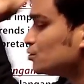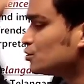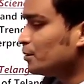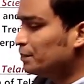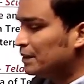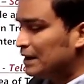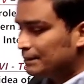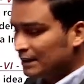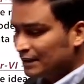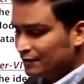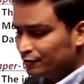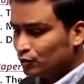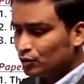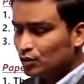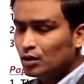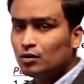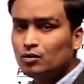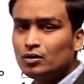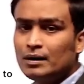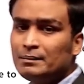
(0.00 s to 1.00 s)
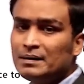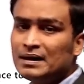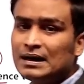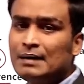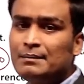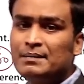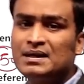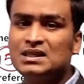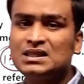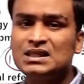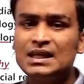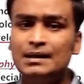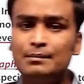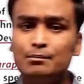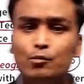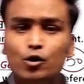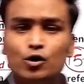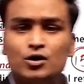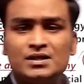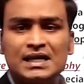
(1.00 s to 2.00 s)
సో పేపర్ ఫోర్లో కూడా మీరు గమనించండి
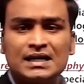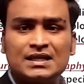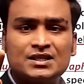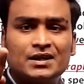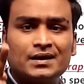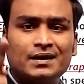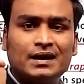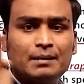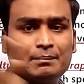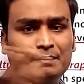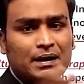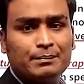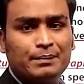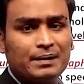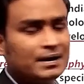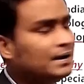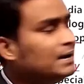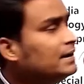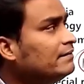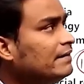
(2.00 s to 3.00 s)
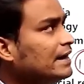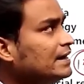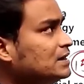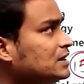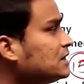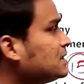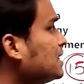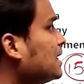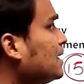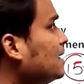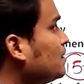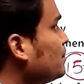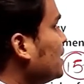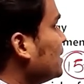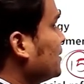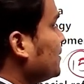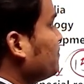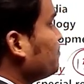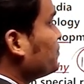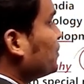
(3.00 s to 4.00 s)
మూడు సెక్షన్లుగా పేపర్ని డివైడ్
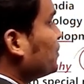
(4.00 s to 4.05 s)
చేశారనమాట